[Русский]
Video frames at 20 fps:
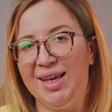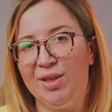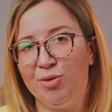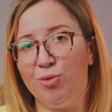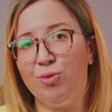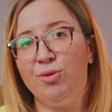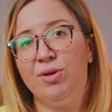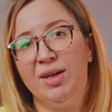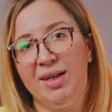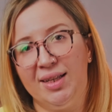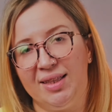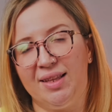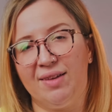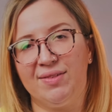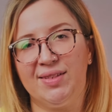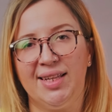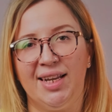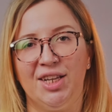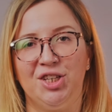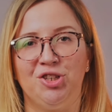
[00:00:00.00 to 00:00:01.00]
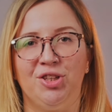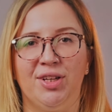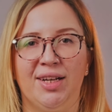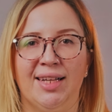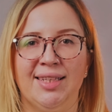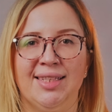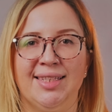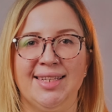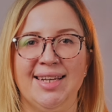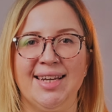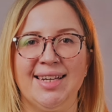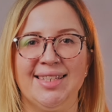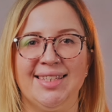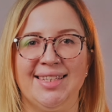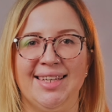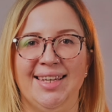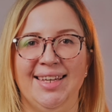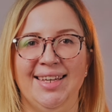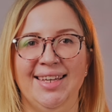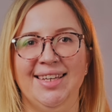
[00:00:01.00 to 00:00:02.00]
Ну, до встречи на
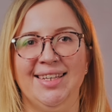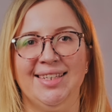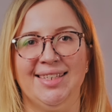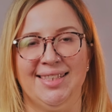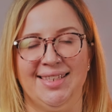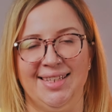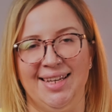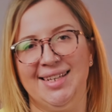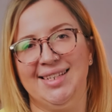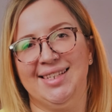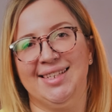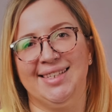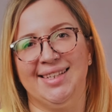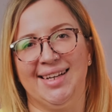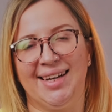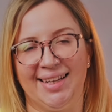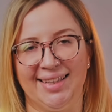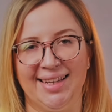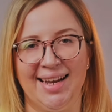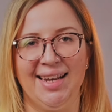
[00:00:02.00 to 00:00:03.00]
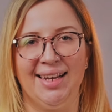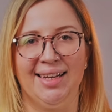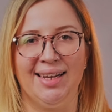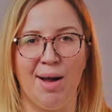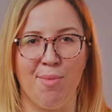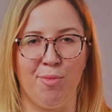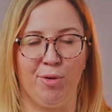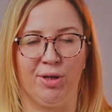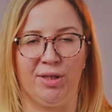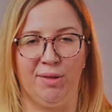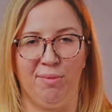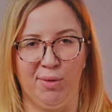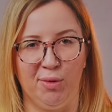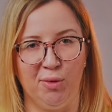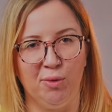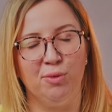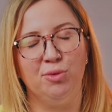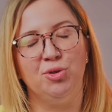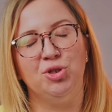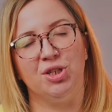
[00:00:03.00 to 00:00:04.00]
концерте и здесь, на канале «Гамбург на
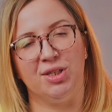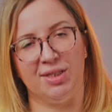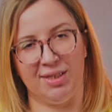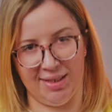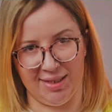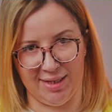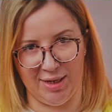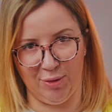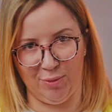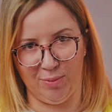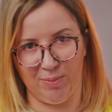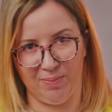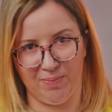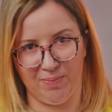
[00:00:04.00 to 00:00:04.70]
бегу» через неделю.